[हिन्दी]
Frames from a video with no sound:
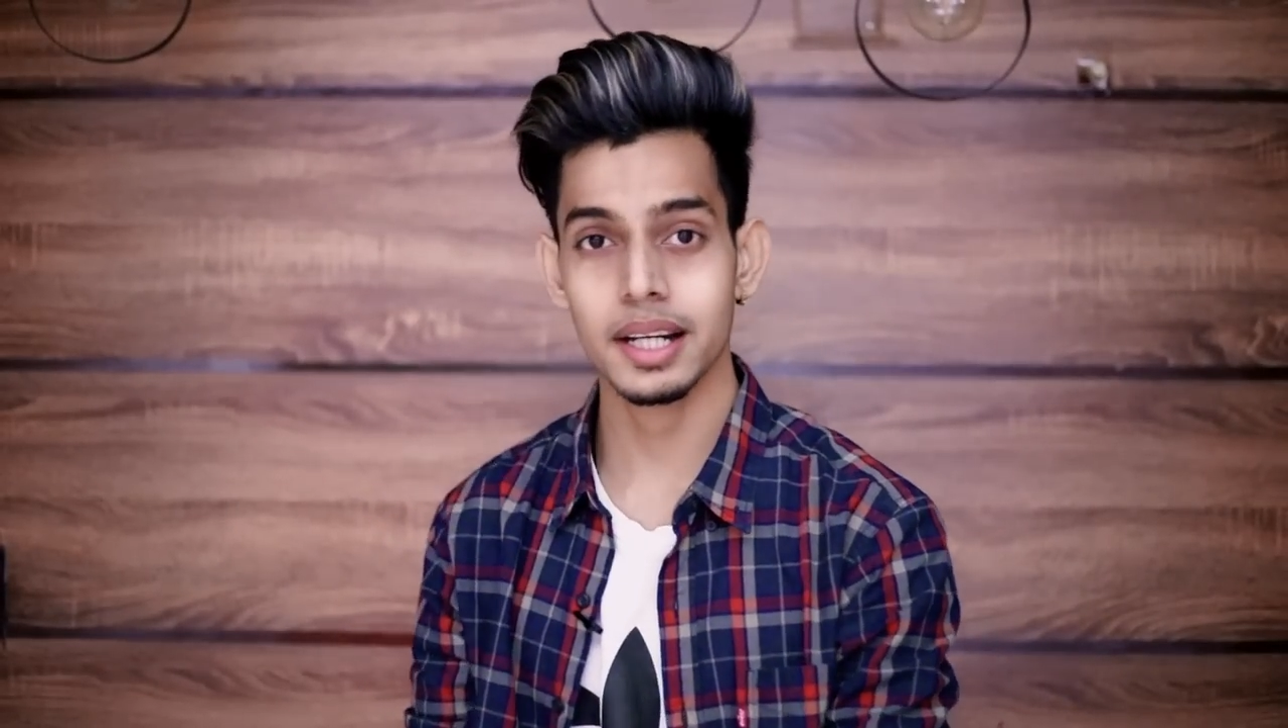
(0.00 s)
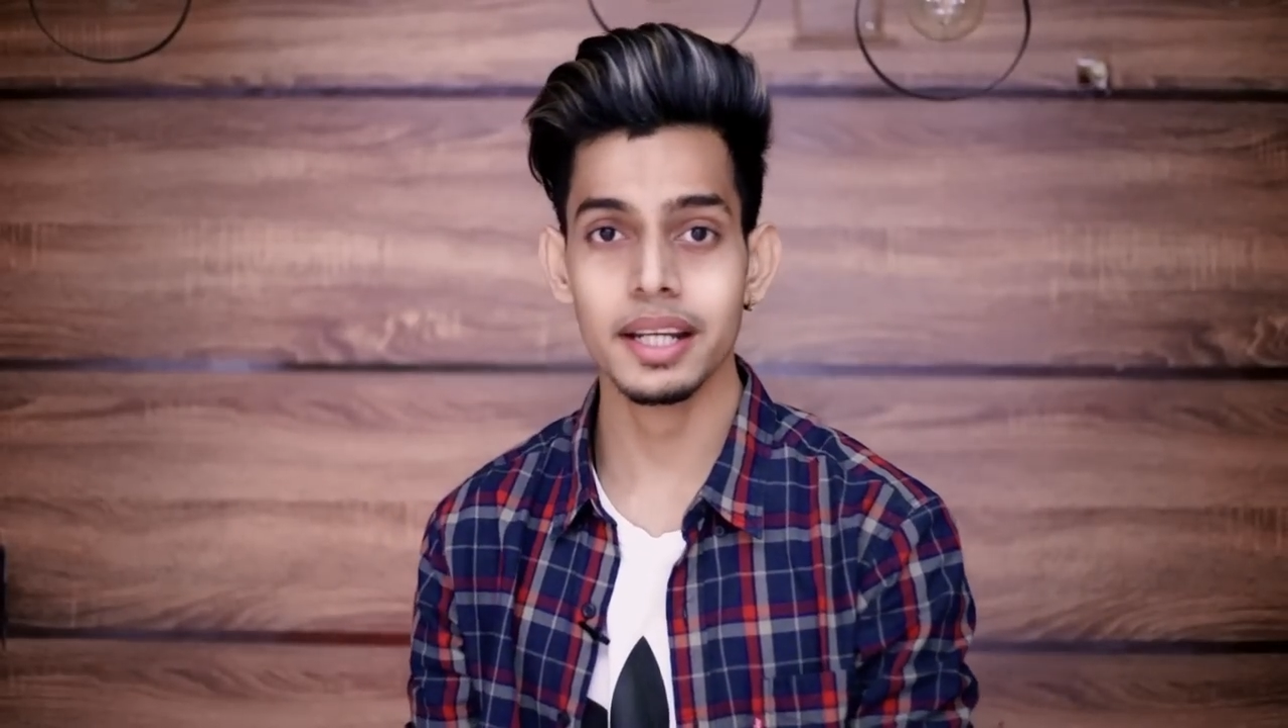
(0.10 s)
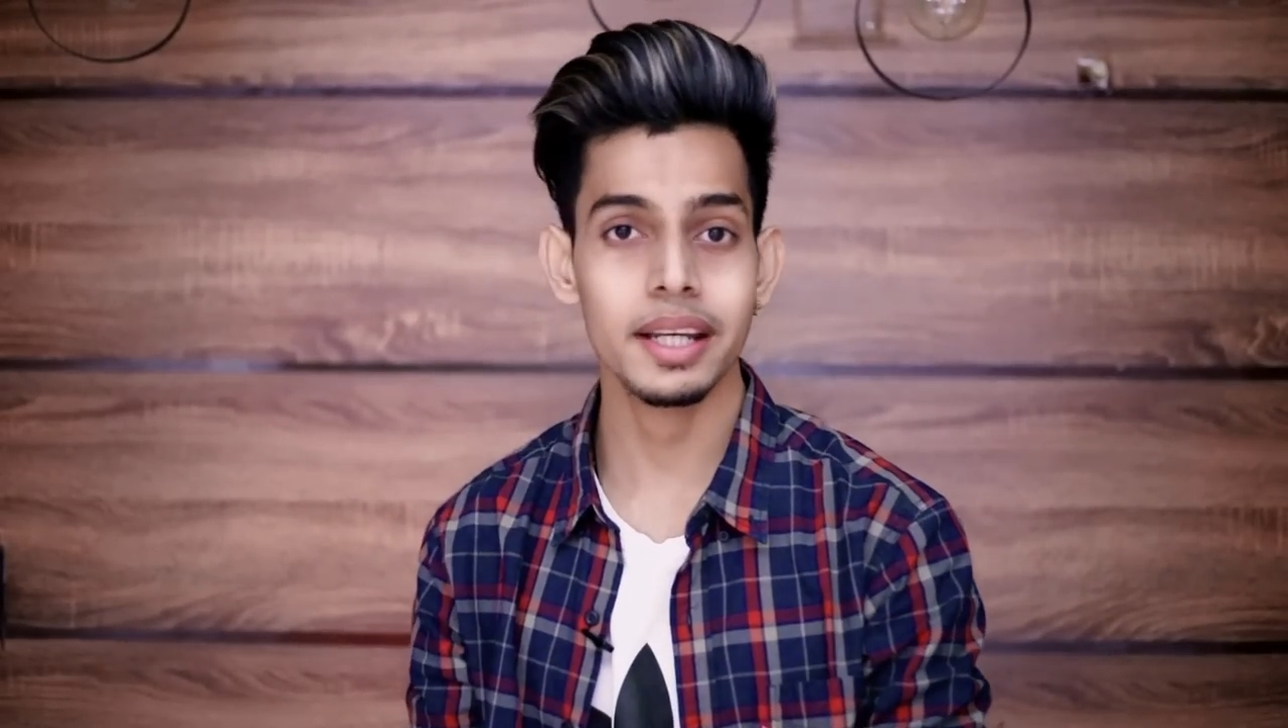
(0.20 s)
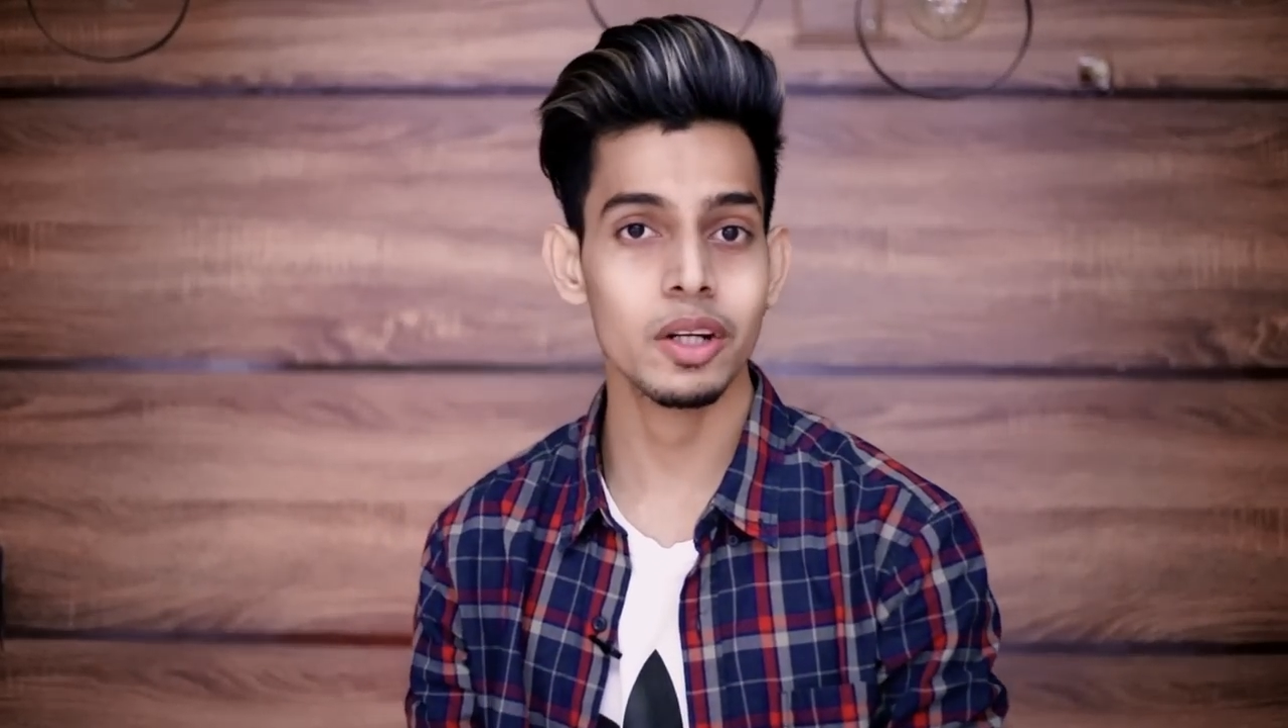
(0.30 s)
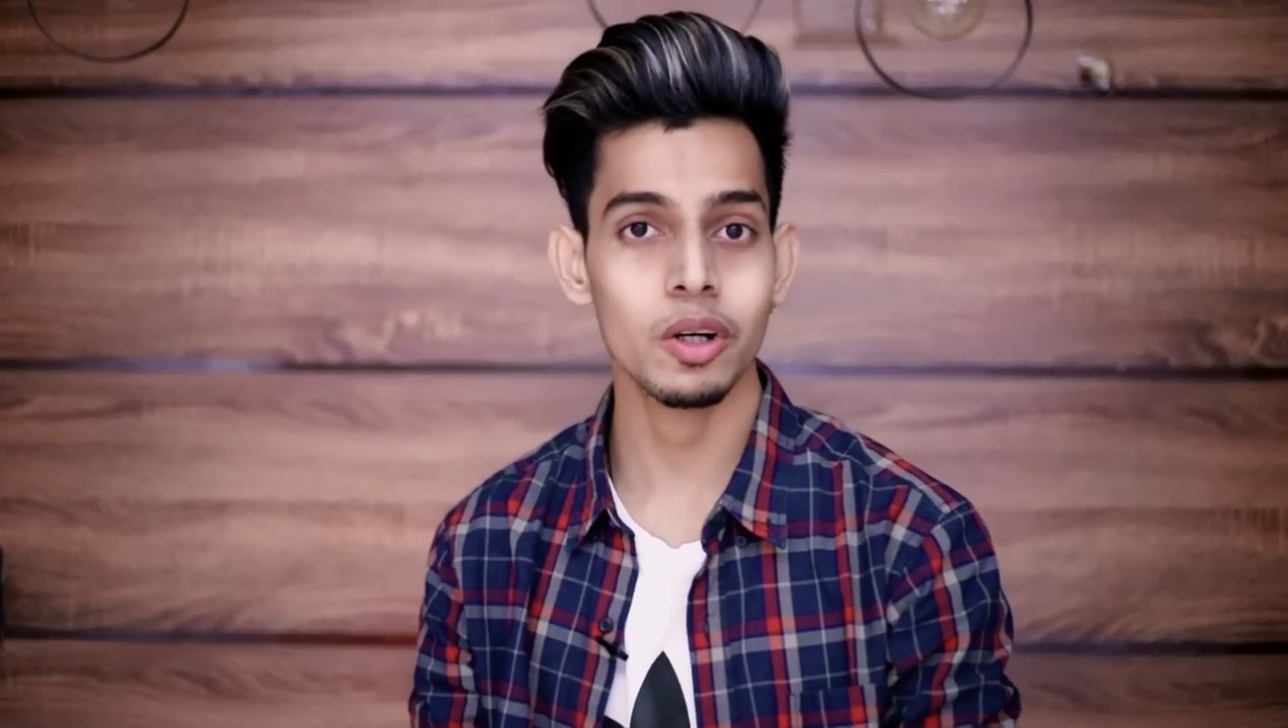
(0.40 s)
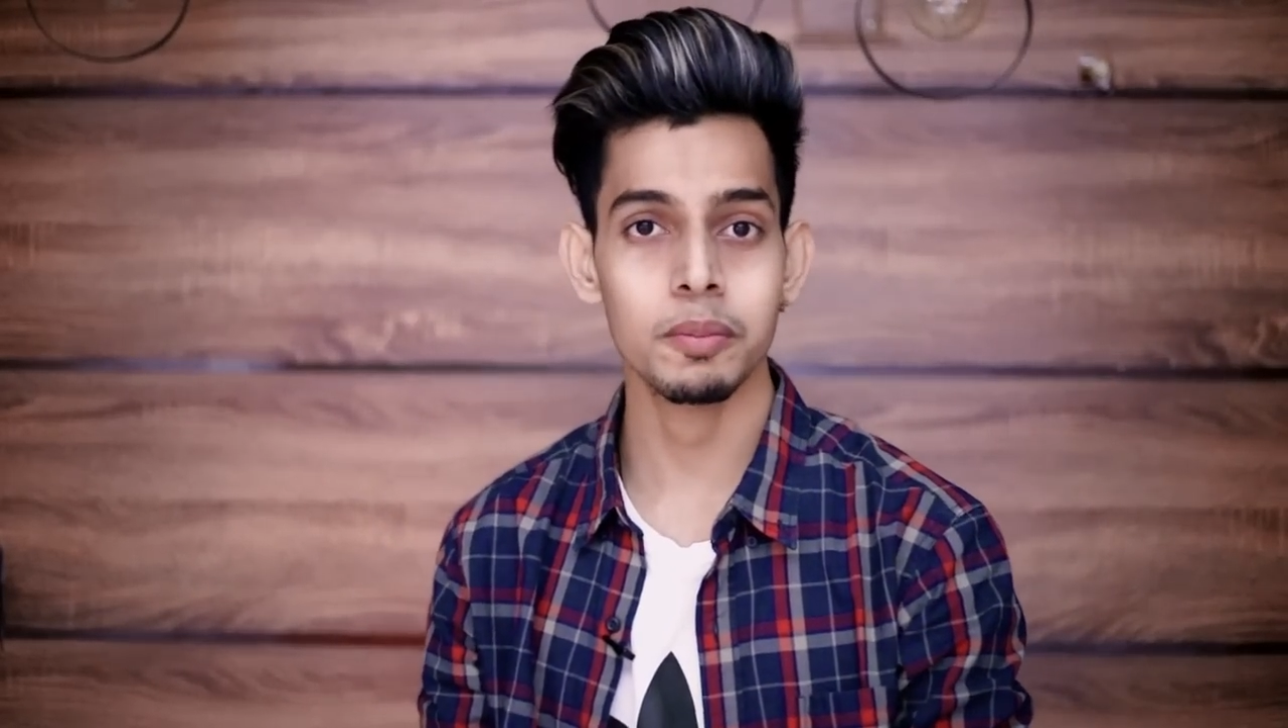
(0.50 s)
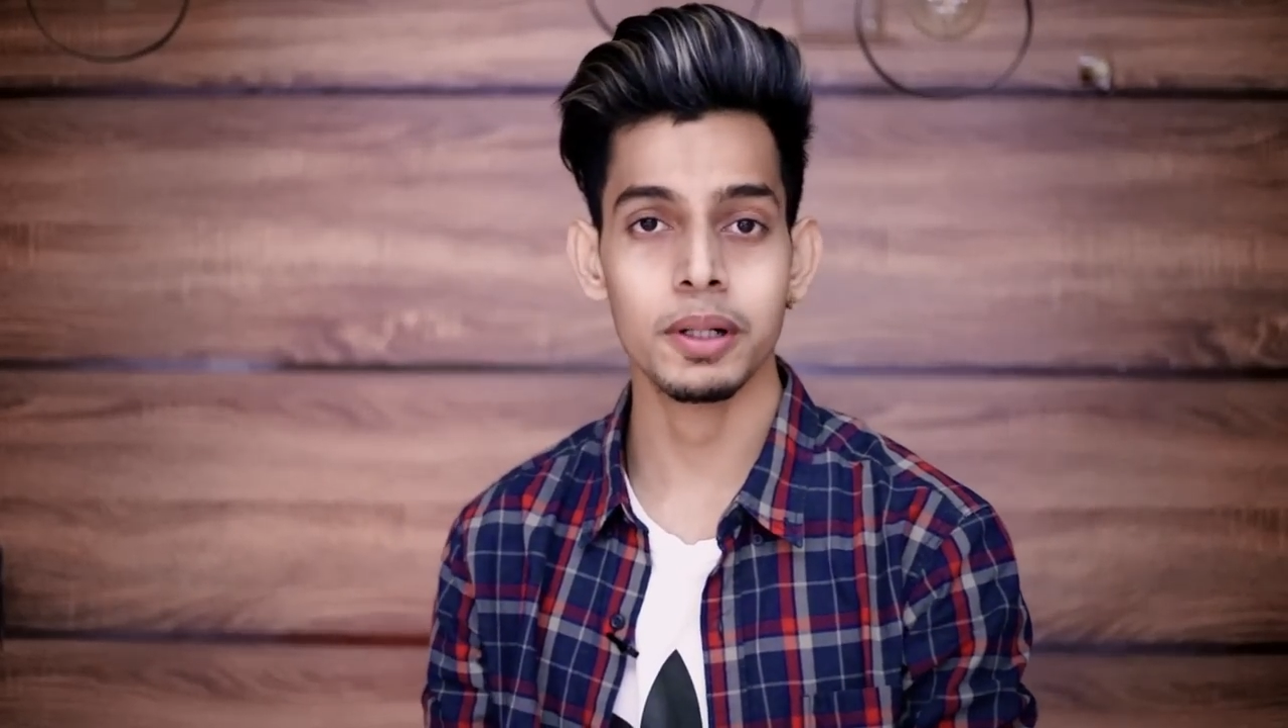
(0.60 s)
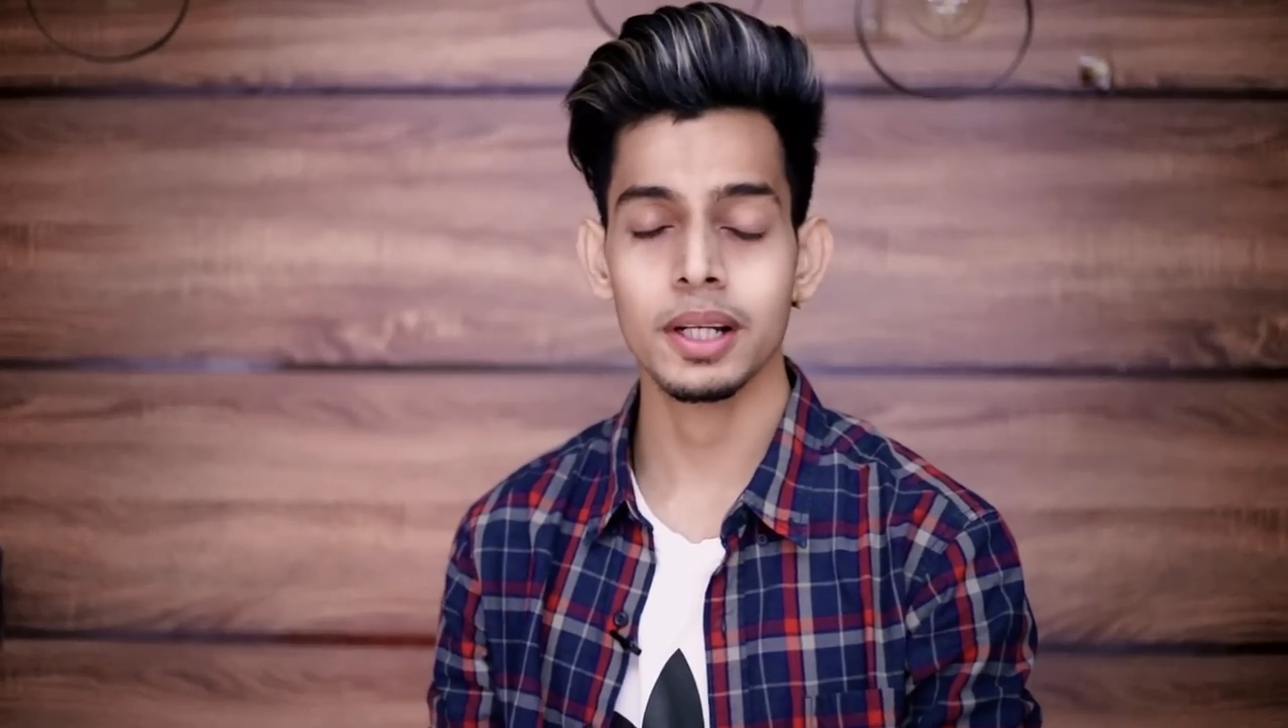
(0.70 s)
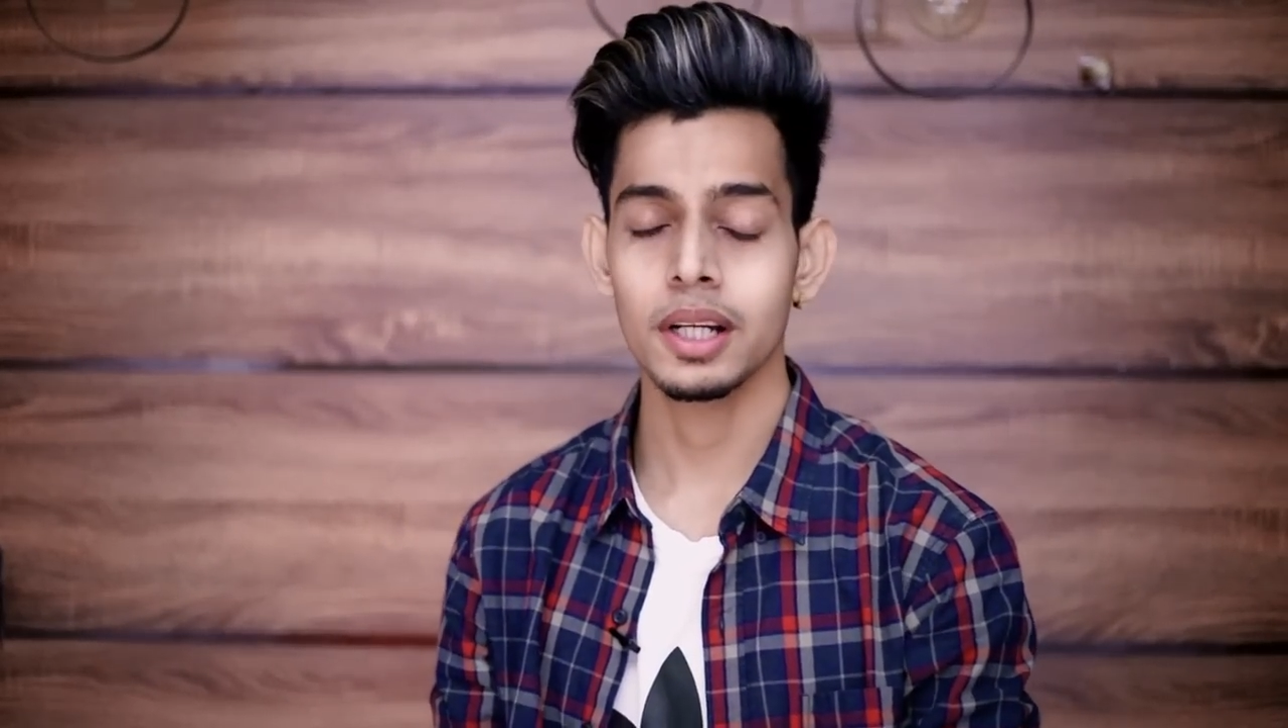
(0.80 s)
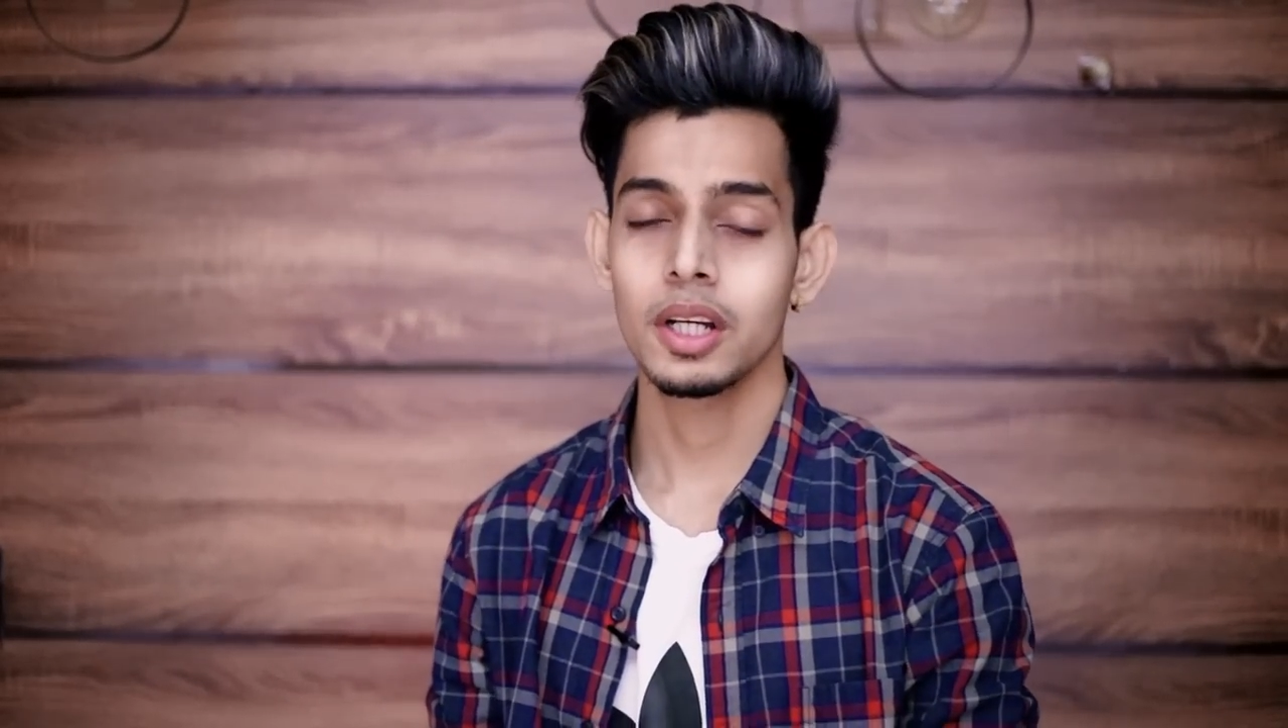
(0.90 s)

कलर ही है नॉर्मल